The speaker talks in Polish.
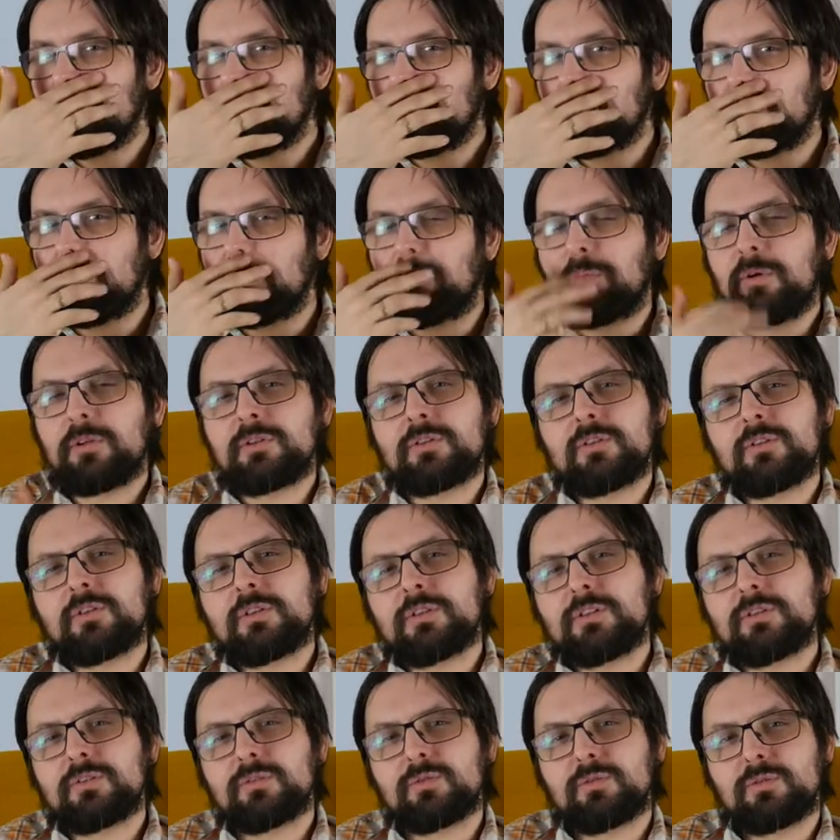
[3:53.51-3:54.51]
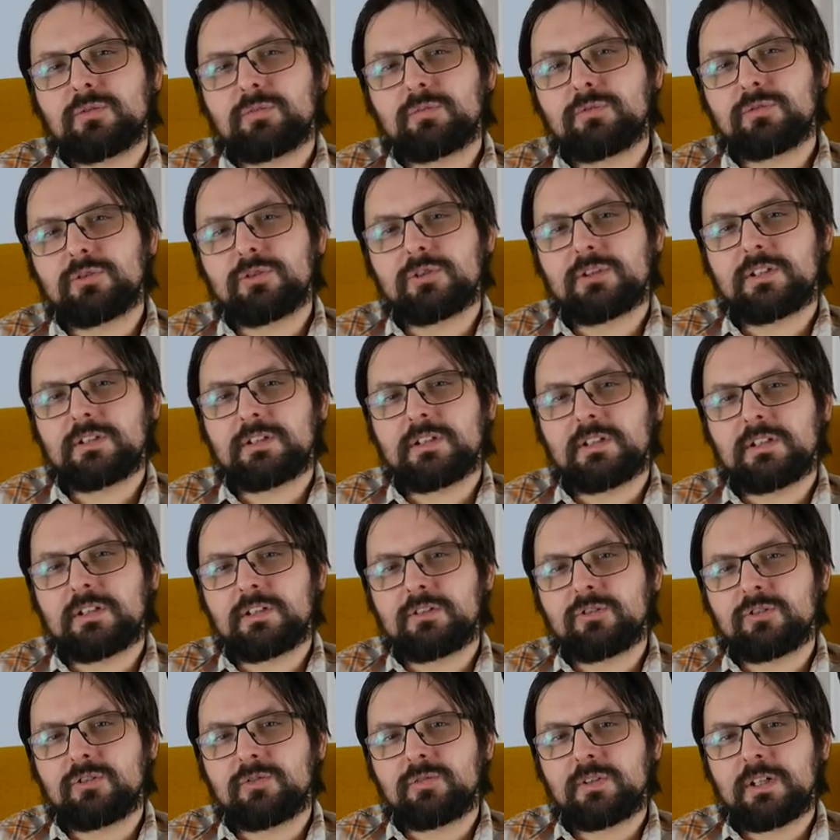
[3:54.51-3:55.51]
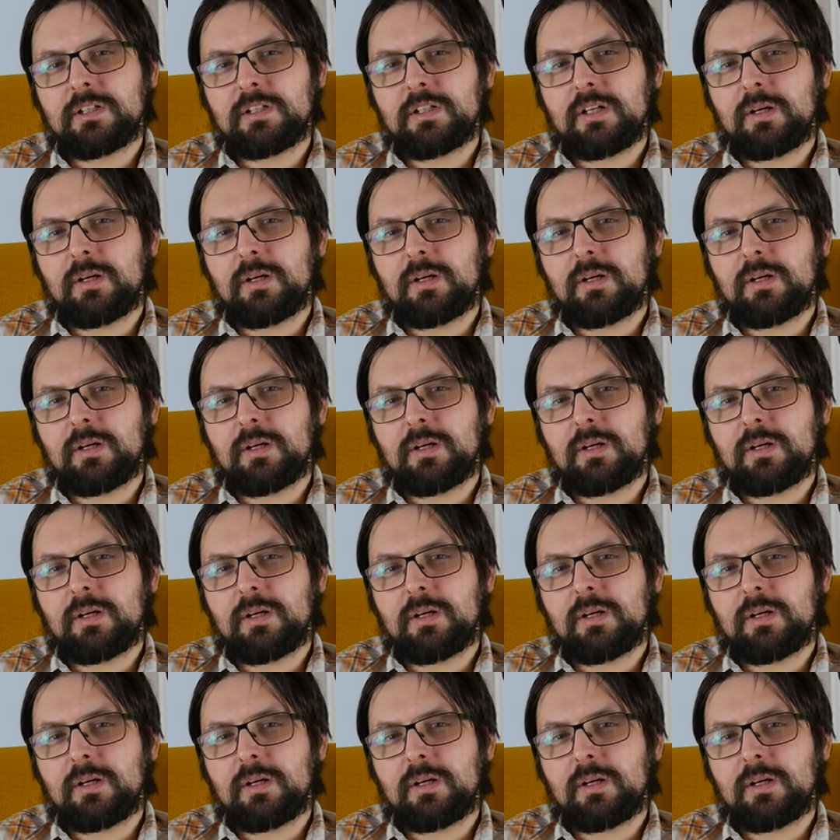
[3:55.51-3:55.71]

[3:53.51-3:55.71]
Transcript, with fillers: bo po to Chrystus przyszedł na ten świat,